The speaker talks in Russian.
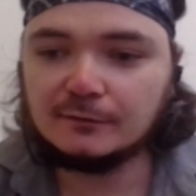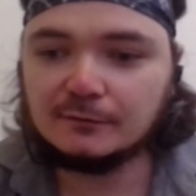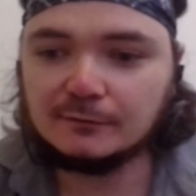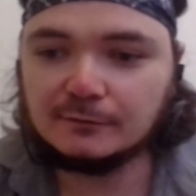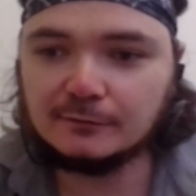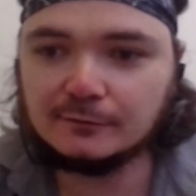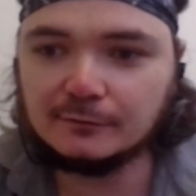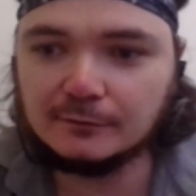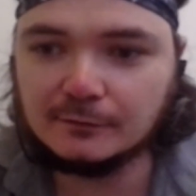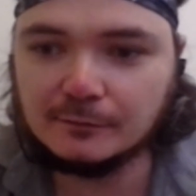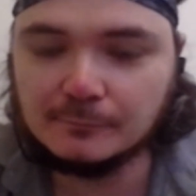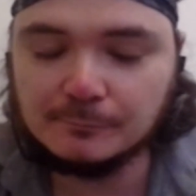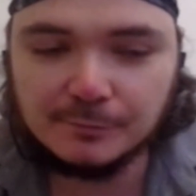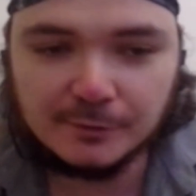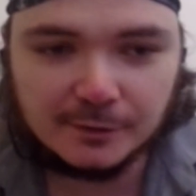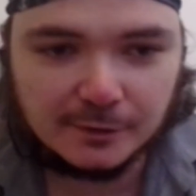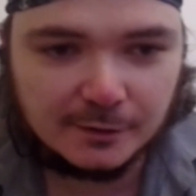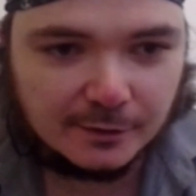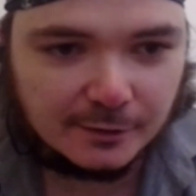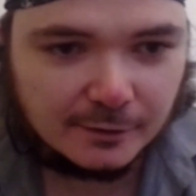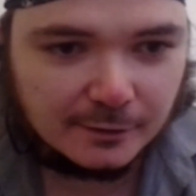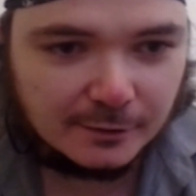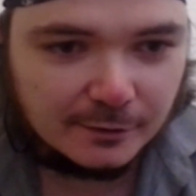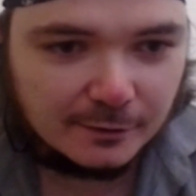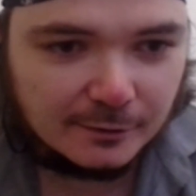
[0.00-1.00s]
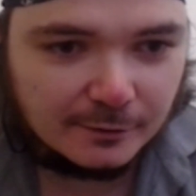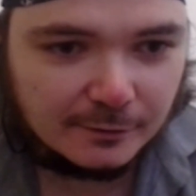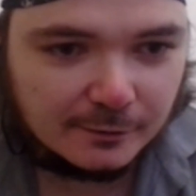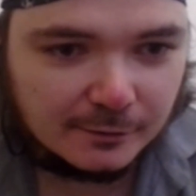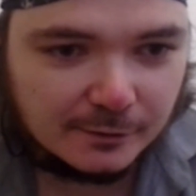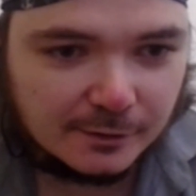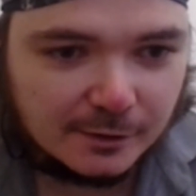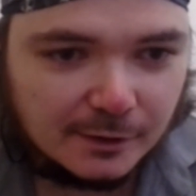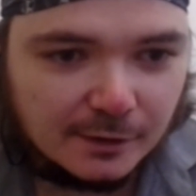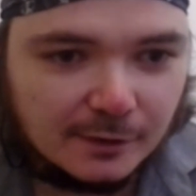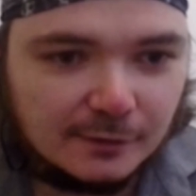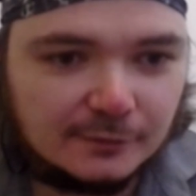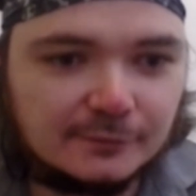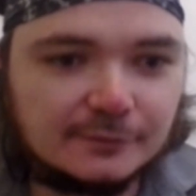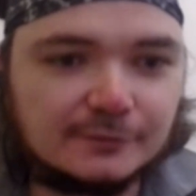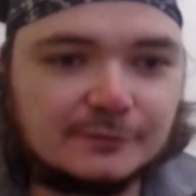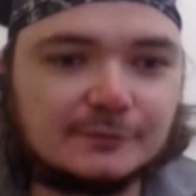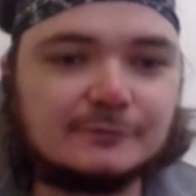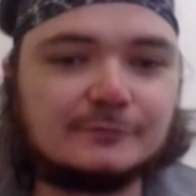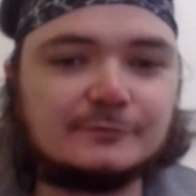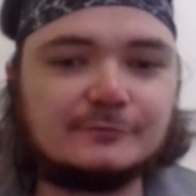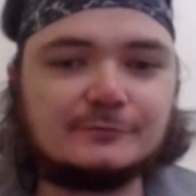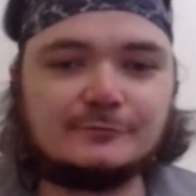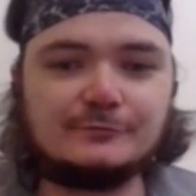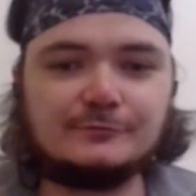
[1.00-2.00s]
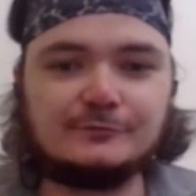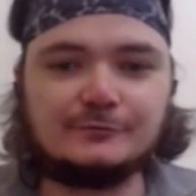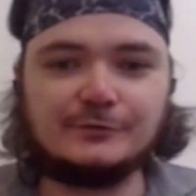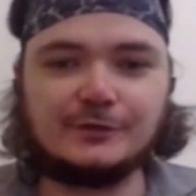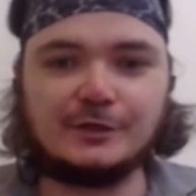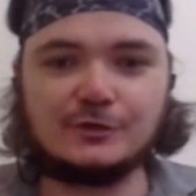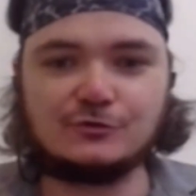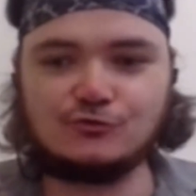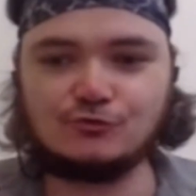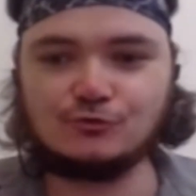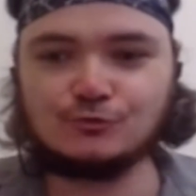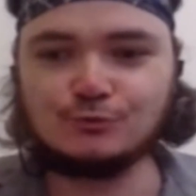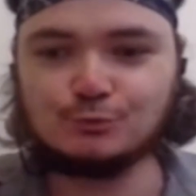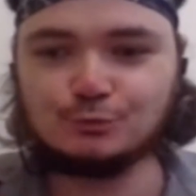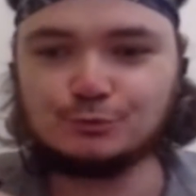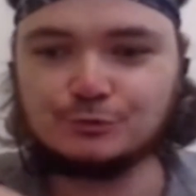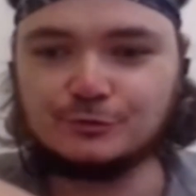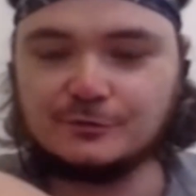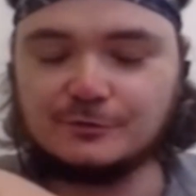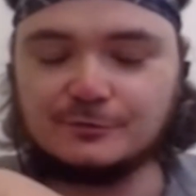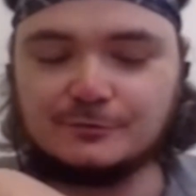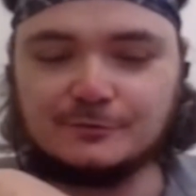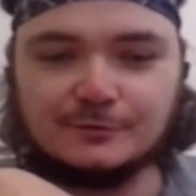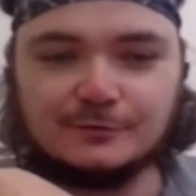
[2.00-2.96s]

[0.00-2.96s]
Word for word: а, пока галы начнут